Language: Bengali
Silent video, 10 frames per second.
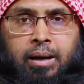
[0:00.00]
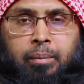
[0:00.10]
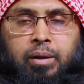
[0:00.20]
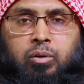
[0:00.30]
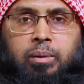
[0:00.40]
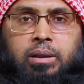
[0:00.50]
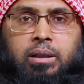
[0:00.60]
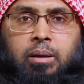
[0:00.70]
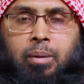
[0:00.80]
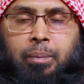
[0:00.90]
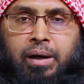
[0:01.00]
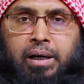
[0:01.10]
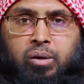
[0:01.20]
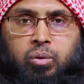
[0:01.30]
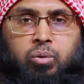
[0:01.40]
আর মৃত ব্যক্তিদের ব্যাপারে
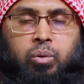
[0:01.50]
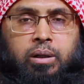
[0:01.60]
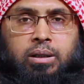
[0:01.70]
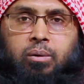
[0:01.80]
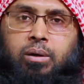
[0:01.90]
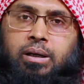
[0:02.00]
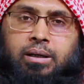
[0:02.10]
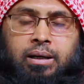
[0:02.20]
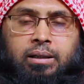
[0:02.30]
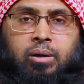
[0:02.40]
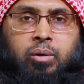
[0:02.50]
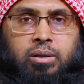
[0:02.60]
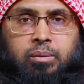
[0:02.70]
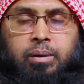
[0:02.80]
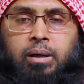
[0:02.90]
নিয়ত করি তাহলে এটা আদায়
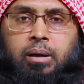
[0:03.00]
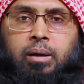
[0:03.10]
হয়ে যাবে